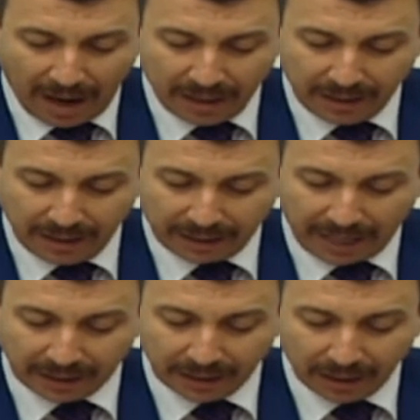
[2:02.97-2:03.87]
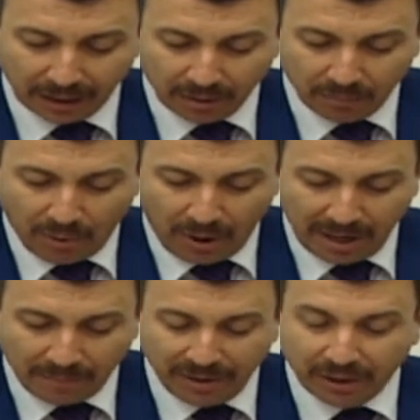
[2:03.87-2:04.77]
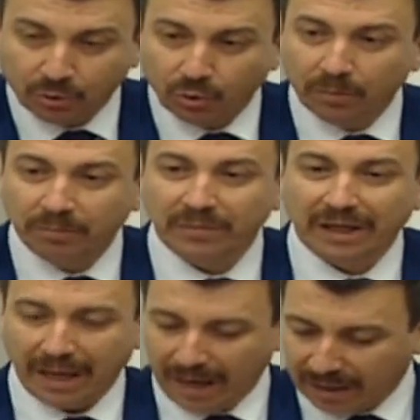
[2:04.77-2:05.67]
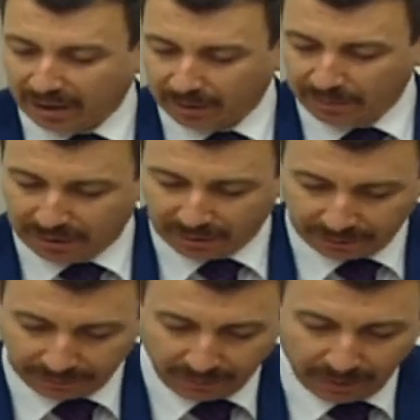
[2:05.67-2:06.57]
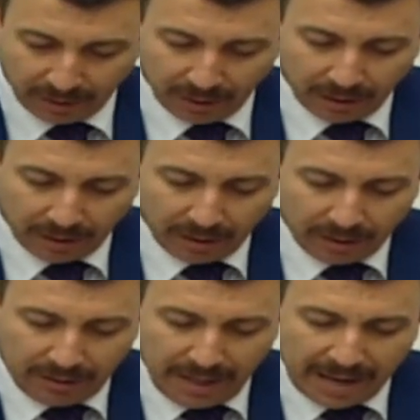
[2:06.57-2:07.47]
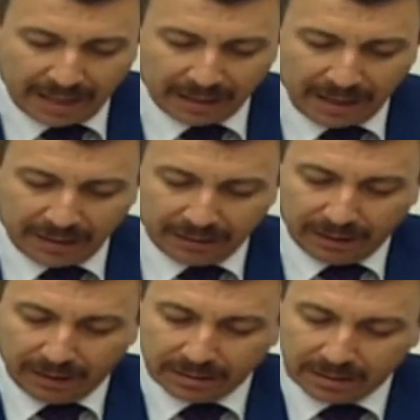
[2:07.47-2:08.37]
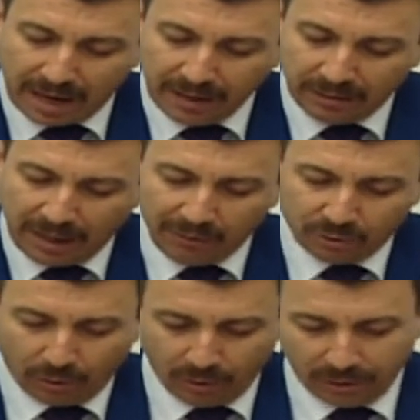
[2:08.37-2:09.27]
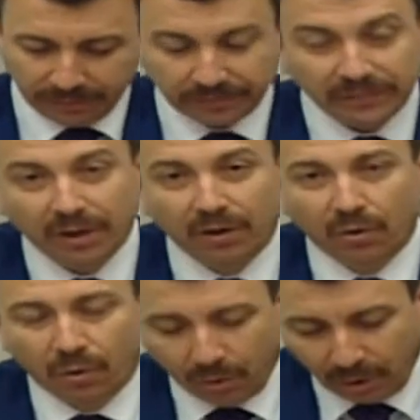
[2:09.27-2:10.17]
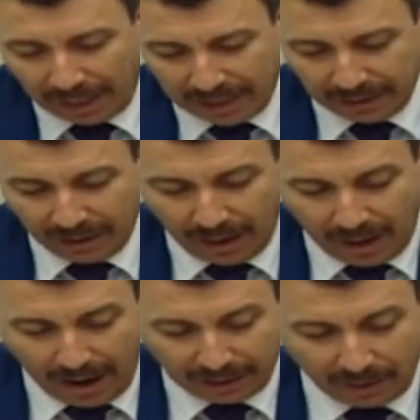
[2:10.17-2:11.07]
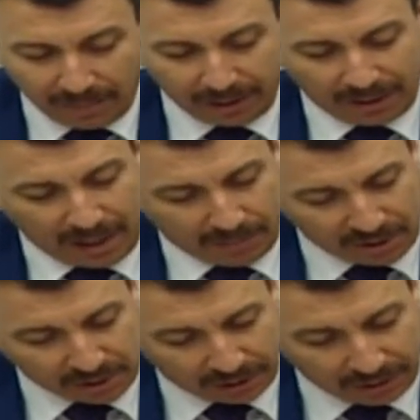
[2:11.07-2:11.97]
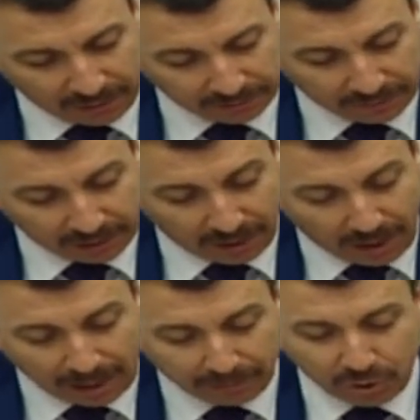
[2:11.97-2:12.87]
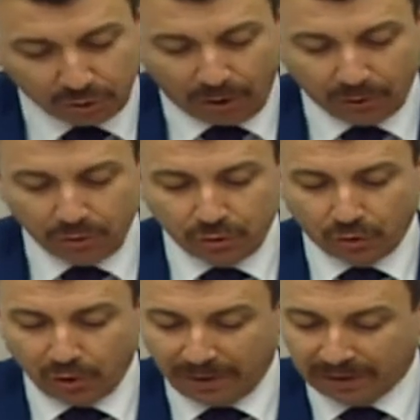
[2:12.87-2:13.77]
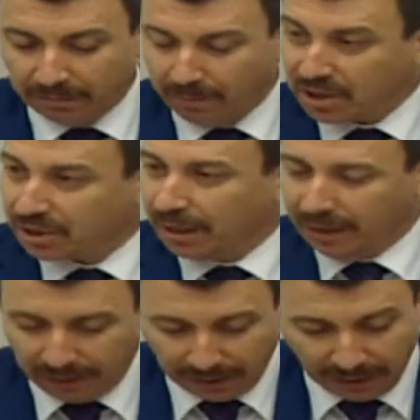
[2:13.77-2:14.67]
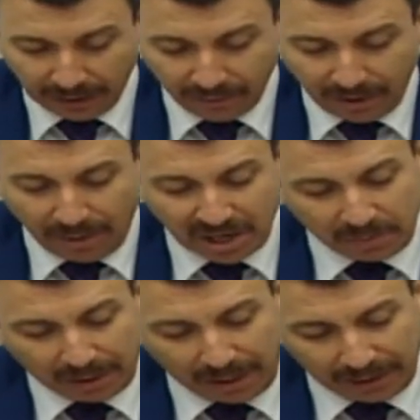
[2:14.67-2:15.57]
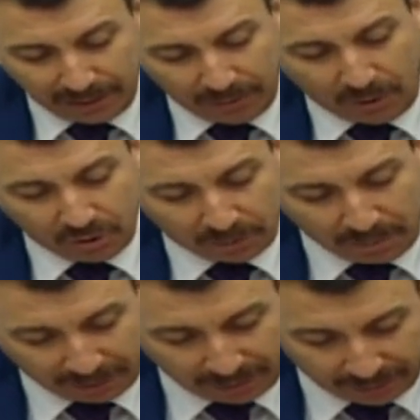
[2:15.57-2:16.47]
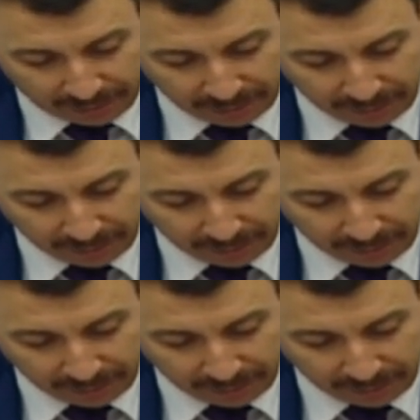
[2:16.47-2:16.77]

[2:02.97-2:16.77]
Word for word: ayrılırken böyle bir durum etik midir? Diğer yandan Sayın Davutoğlu hukuken AKP Genel Başkanı, 64. hükümetin başkanı ve başbakan gibi gözükmektedir.